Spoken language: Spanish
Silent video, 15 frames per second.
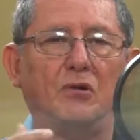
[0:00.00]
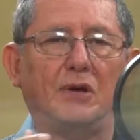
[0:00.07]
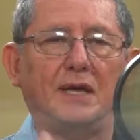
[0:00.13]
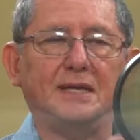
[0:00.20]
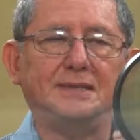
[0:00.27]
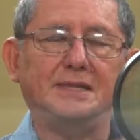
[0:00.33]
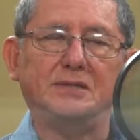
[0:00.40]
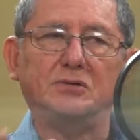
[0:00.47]
lo
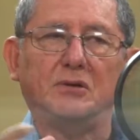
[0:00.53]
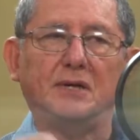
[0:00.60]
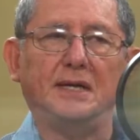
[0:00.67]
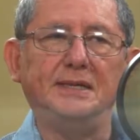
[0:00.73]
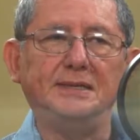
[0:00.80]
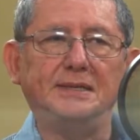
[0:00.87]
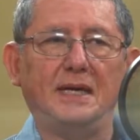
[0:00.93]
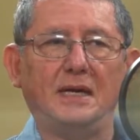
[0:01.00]
que hace es
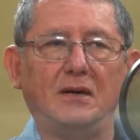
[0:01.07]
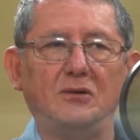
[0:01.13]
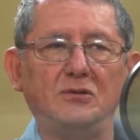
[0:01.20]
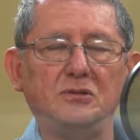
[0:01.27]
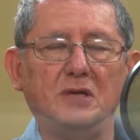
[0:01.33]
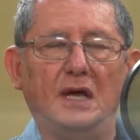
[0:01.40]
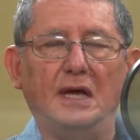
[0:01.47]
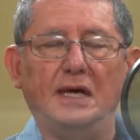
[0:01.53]

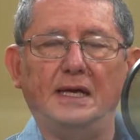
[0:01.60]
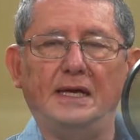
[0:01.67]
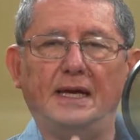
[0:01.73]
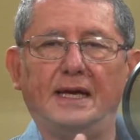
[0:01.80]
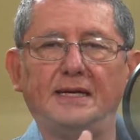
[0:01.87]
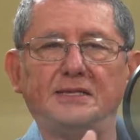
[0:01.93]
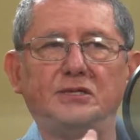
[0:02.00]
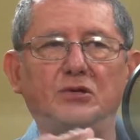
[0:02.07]
organizarlos y
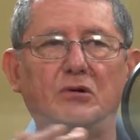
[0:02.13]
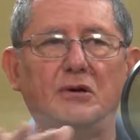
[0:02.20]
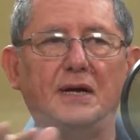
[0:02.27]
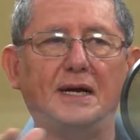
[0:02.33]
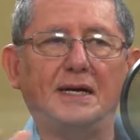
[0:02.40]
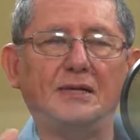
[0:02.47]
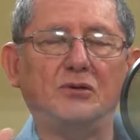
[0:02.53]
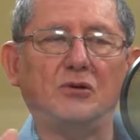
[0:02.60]

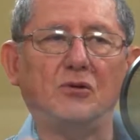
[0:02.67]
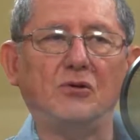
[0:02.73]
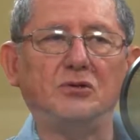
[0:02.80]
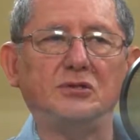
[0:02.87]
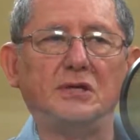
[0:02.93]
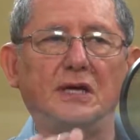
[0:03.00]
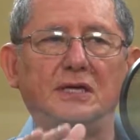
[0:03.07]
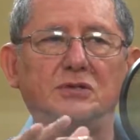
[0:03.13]
gestionar
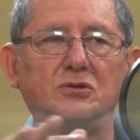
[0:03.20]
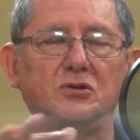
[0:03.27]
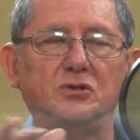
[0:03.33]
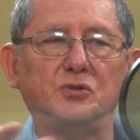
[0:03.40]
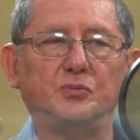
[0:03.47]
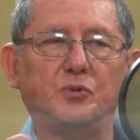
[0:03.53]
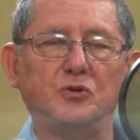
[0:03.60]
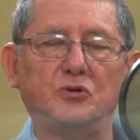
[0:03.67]
todos
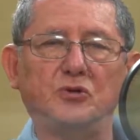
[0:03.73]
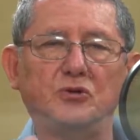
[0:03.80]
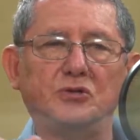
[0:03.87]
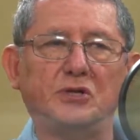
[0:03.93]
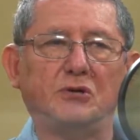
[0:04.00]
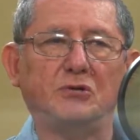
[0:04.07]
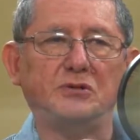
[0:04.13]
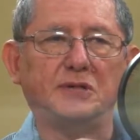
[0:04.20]
esos
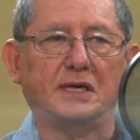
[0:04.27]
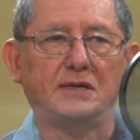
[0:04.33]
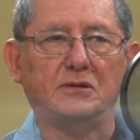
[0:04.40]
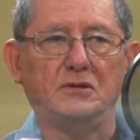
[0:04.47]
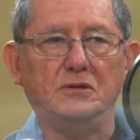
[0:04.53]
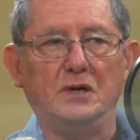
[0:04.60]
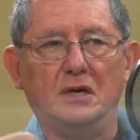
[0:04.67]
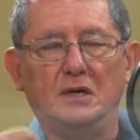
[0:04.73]
puntos de
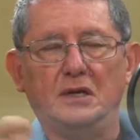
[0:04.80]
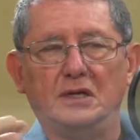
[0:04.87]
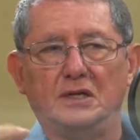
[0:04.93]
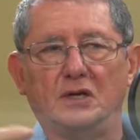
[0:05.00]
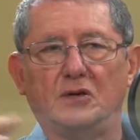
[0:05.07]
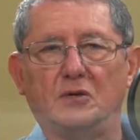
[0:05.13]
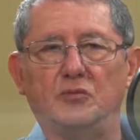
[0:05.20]
contacto de